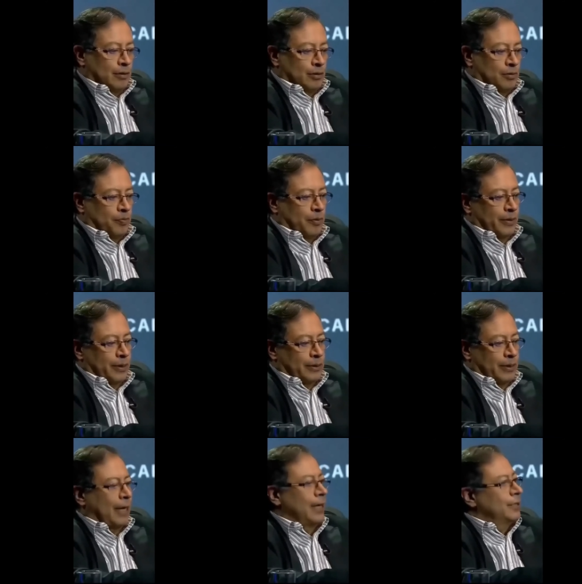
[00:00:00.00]
Y cuando los
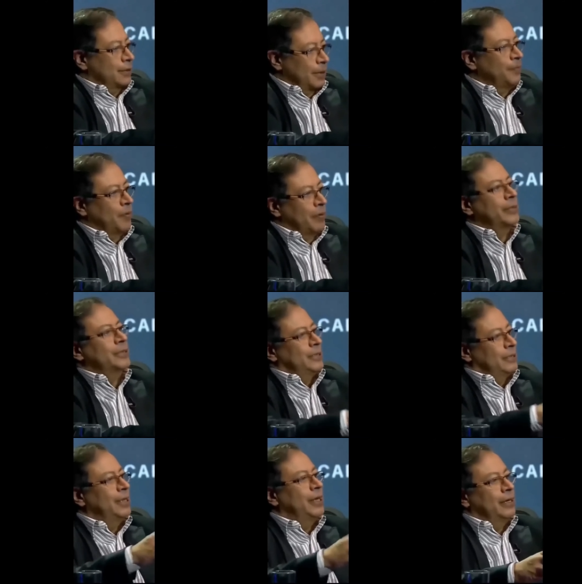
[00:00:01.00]
pobres dejan de ser
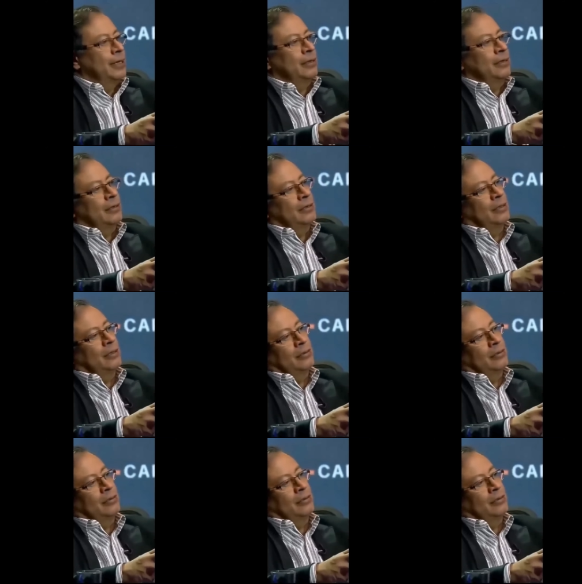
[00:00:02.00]
pobres y tienen,